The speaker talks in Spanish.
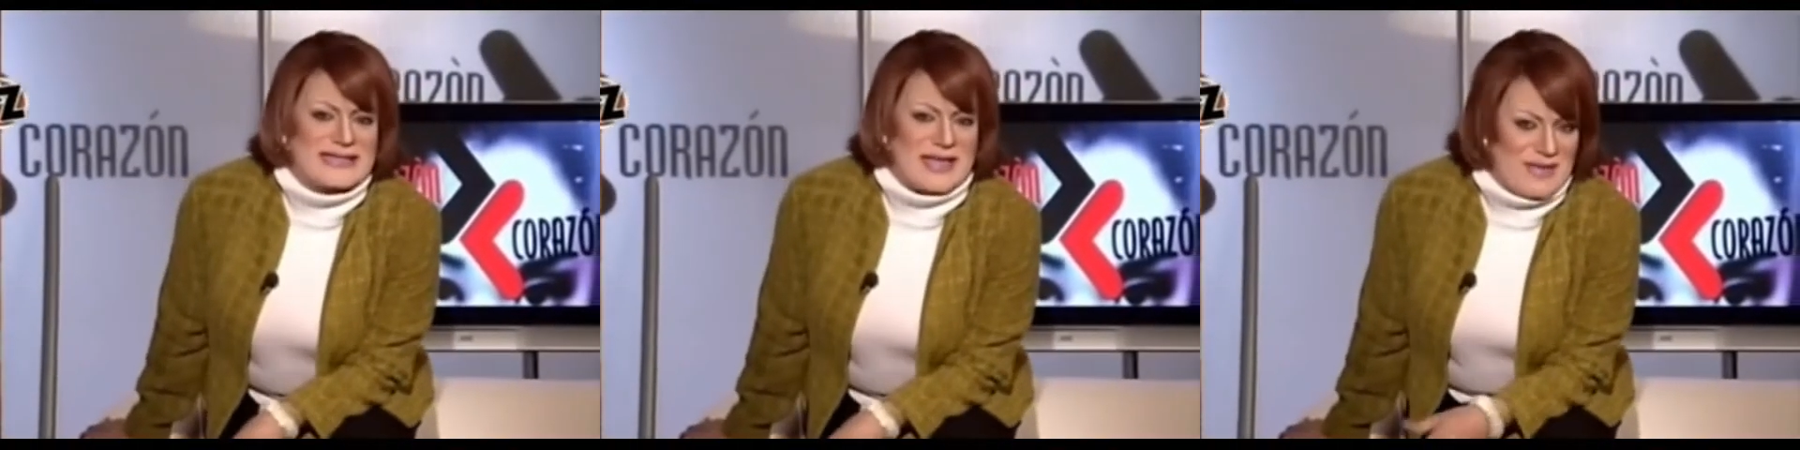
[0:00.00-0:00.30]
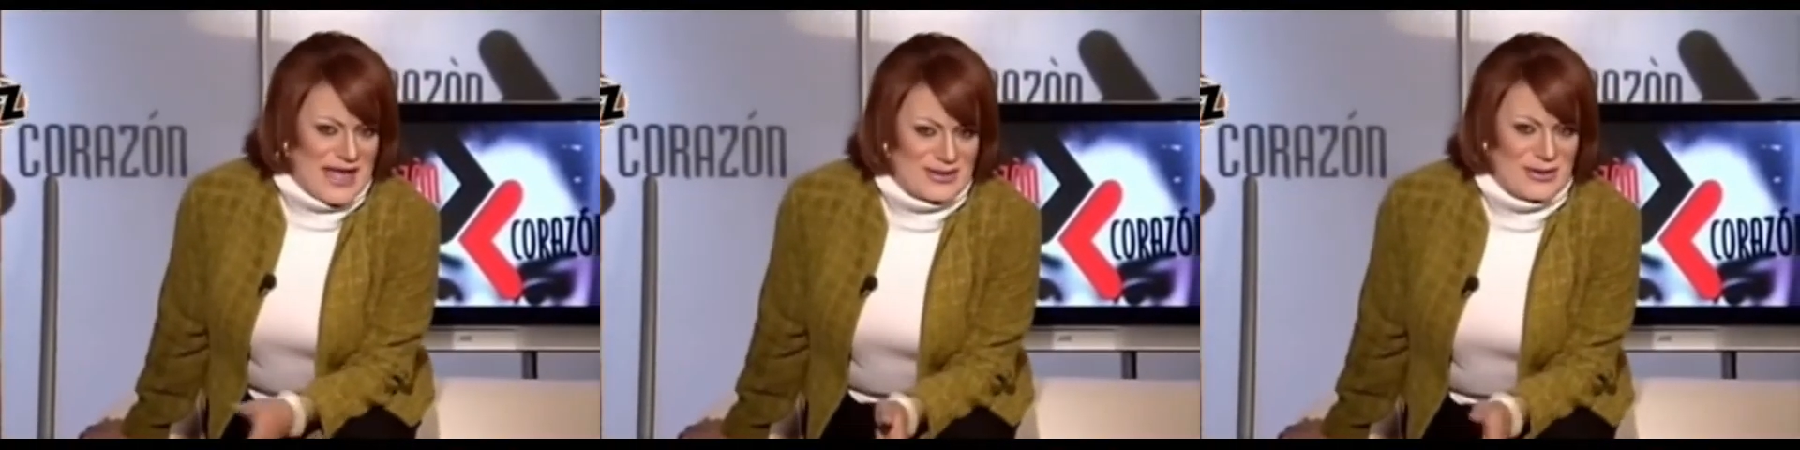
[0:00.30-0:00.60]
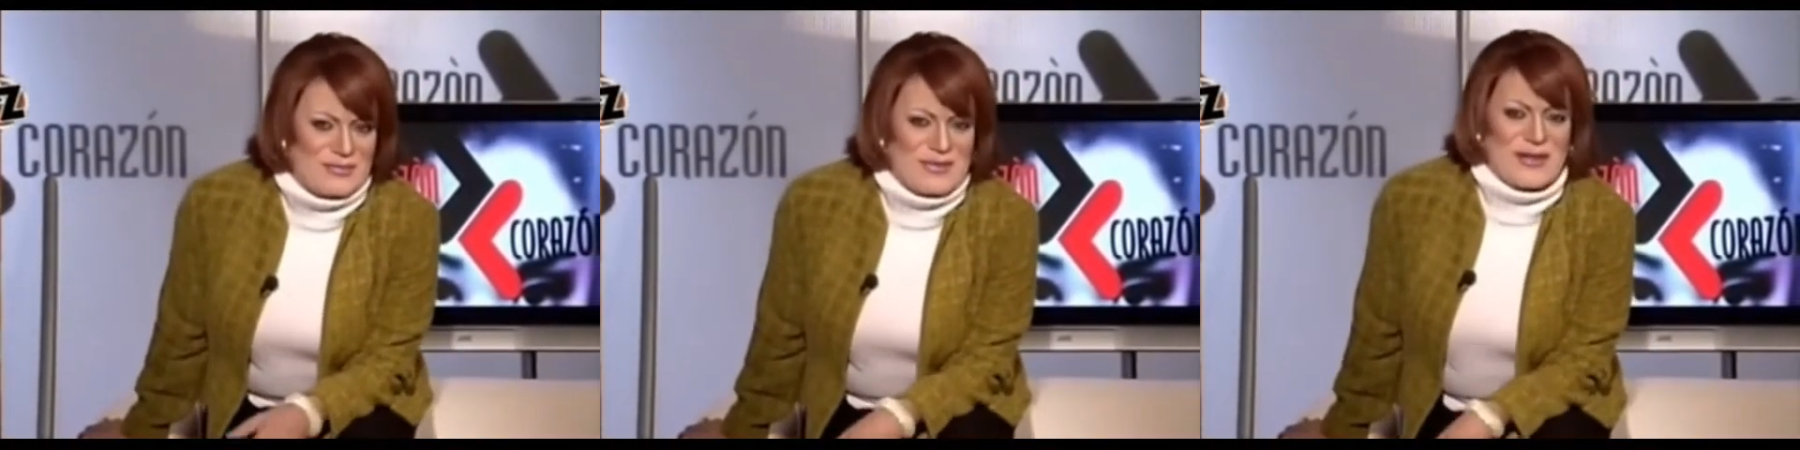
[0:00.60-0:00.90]
Se me han
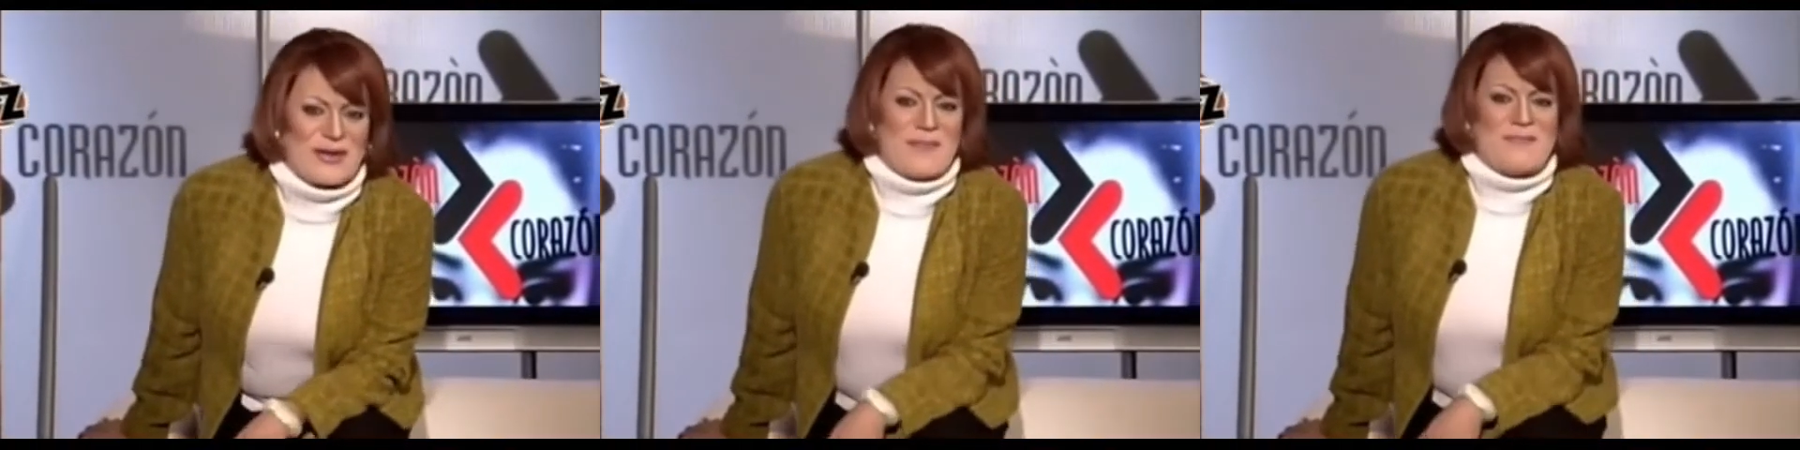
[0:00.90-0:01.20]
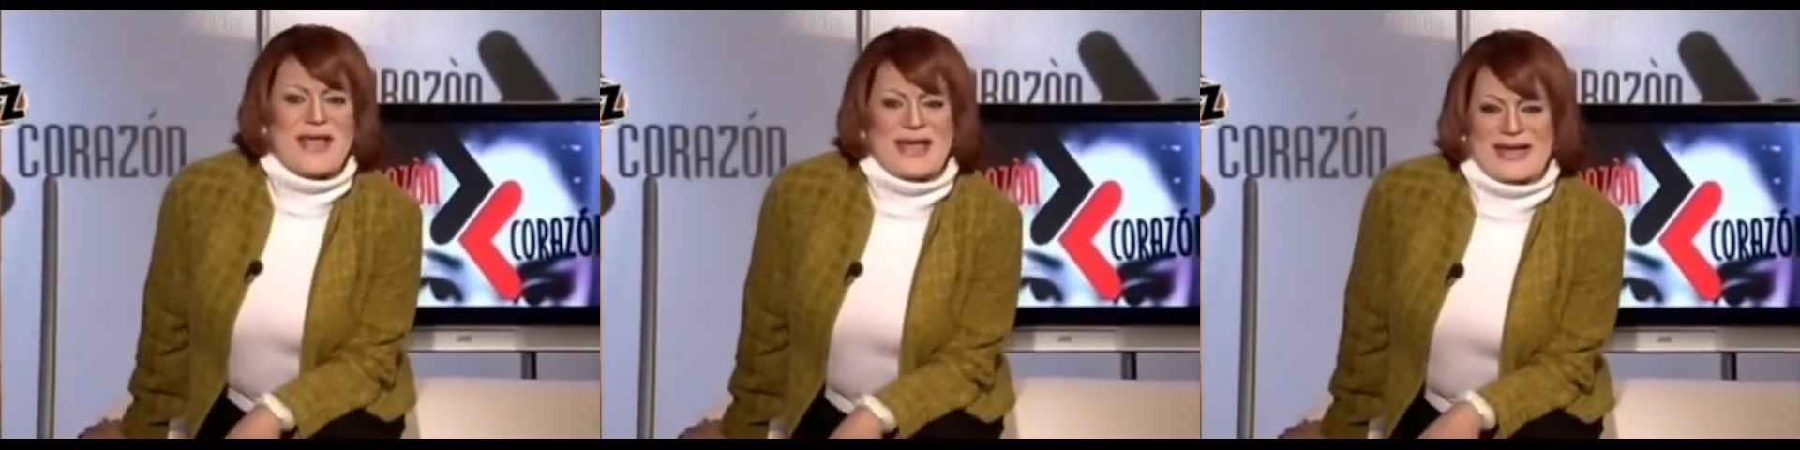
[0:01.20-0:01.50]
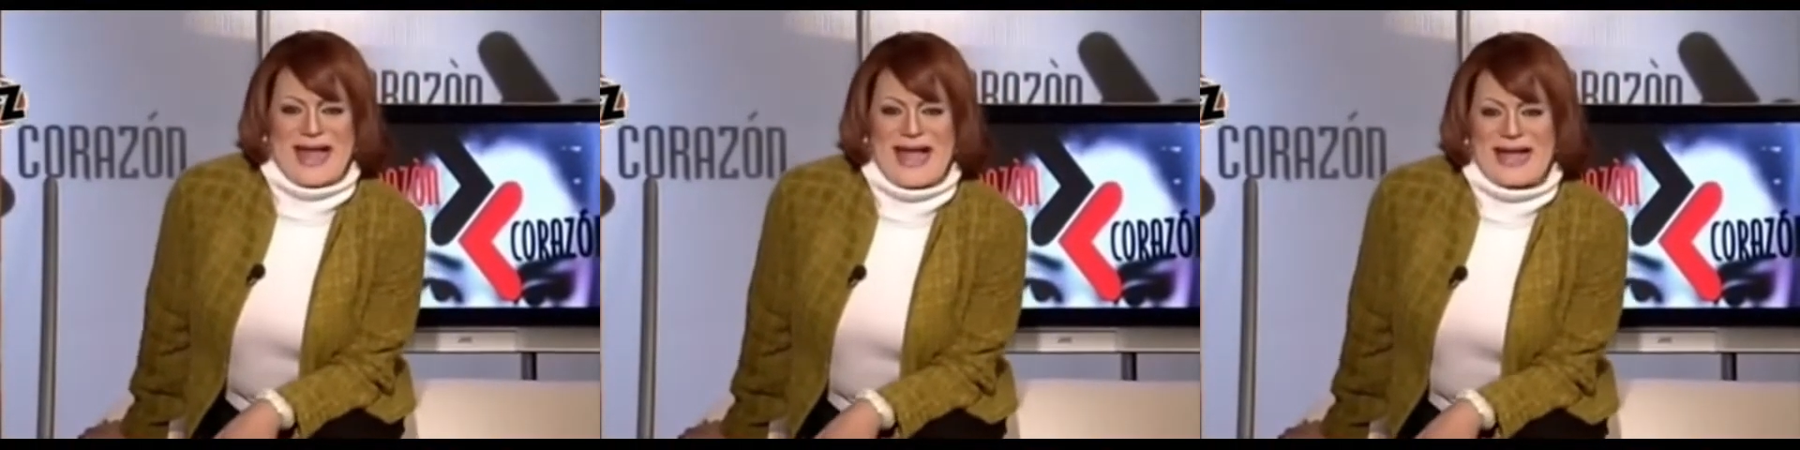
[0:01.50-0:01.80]
dormido las piernas.